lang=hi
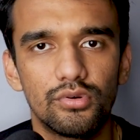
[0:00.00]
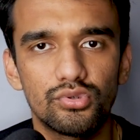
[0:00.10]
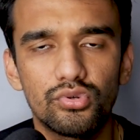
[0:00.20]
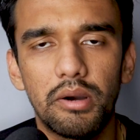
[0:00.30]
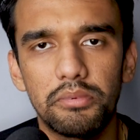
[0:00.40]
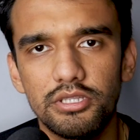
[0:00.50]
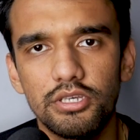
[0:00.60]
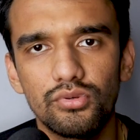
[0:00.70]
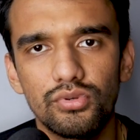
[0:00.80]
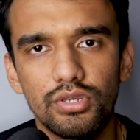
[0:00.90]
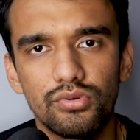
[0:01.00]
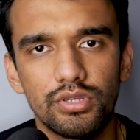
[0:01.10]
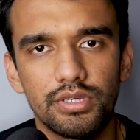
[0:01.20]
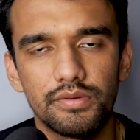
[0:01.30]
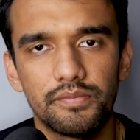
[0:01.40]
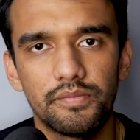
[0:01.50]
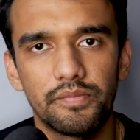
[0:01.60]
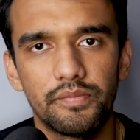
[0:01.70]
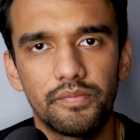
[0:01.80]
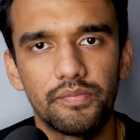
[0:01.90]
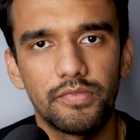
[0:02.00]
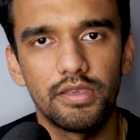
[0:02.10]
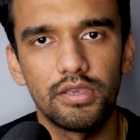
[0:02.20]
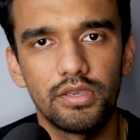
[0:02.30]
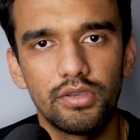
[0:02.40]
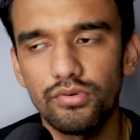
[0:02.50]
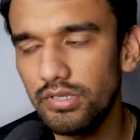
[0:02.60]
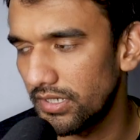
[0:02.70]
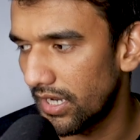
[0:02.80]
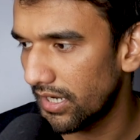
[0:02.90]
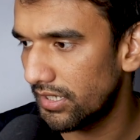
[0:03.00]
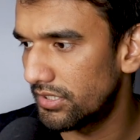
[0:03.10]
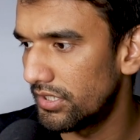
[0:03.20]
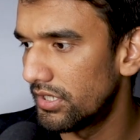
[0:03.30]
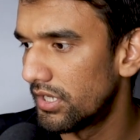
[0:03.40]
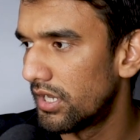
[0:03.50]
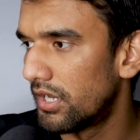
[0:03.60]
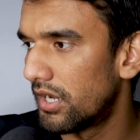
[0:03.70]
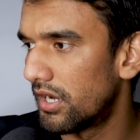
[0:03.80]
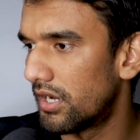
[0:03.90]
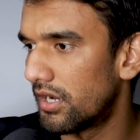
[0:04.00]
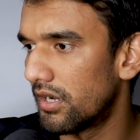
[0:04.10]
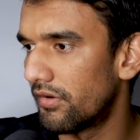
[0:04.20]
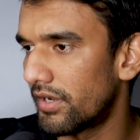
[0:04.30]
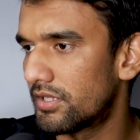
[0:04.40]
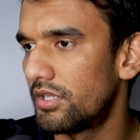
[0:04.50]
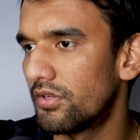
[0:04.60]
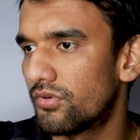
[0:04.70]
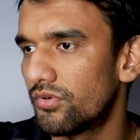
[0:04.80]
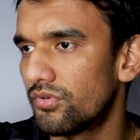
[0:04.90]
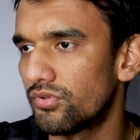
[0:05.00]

उसको आपत्ति क्यों नहीं हो रही है क्योंकि यहाँ किसी व्यक्ति को